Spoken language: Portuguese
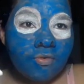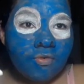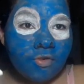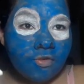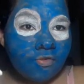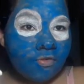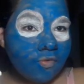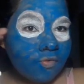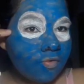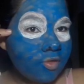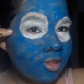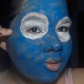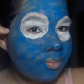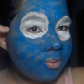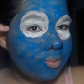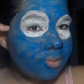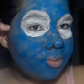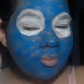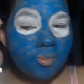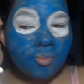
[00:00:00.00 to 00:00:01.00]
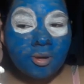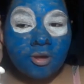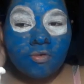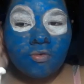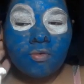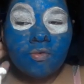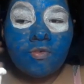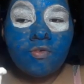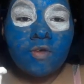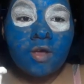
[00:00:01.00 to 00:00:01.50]
gente, já fiz a próxima parte
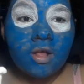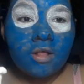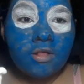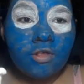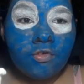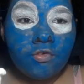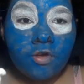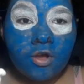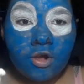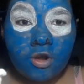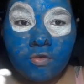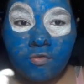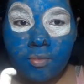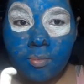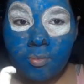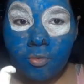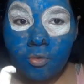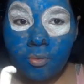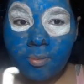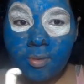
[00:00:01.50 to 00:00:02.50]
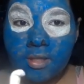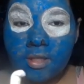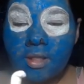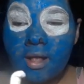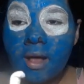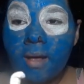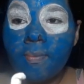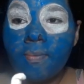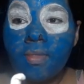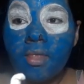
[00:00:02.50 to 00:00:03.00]
do challenge. Agora vamos
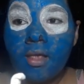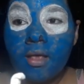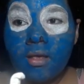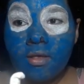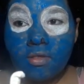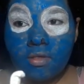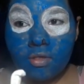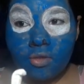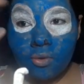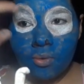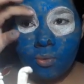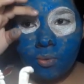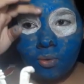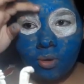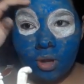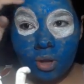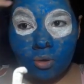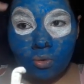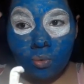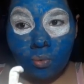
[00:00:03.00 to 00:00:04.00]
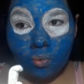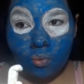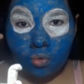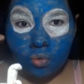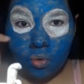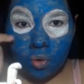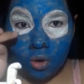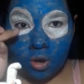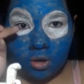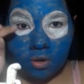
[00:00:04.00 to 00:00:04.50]
começar circulando
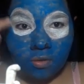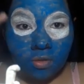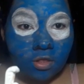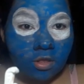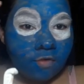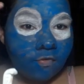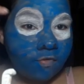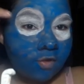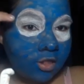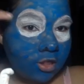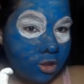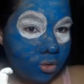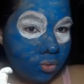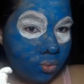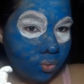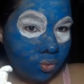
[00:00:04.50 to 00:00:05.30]
os olhos e fazendo